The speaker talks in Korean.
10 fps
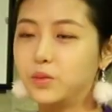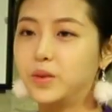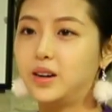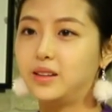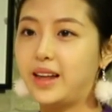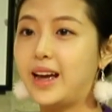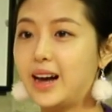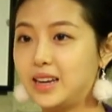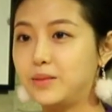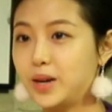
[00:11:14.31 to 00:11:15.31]
정말 내
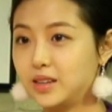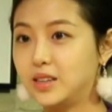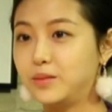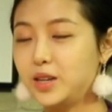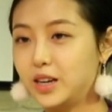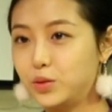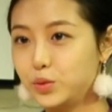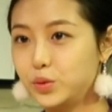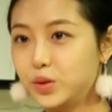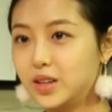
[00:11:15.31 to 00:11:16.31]

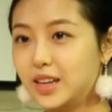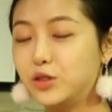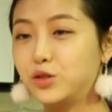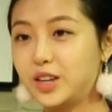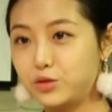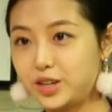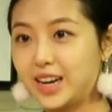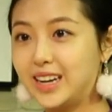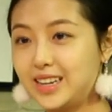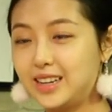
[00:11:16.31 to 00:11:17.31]
아이만큼이라도 나중에 우리
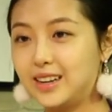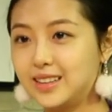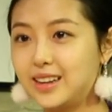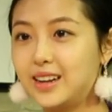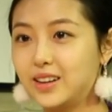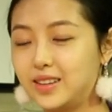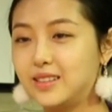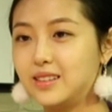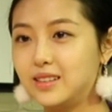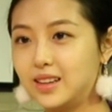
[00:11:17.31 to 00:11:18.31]
아이의 세대가
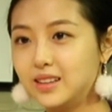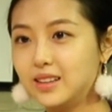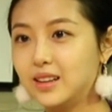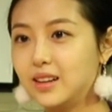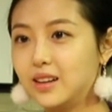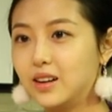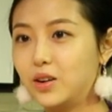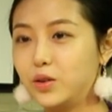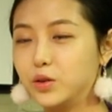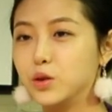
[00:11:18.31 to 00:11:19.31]
됐을 때는
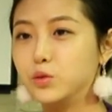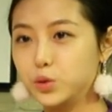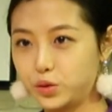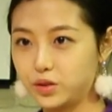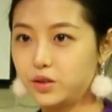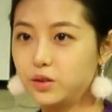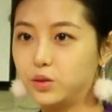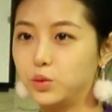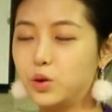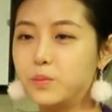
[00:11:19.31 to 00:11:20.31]
어, 여성으로서
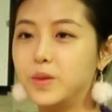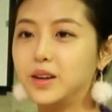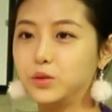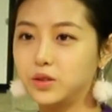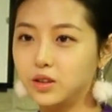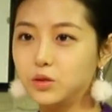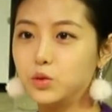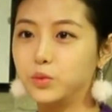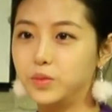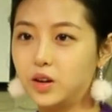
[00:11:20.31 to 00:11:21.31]
또 엄마로서
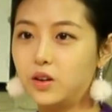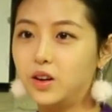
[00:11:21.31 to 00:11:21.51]
조금 더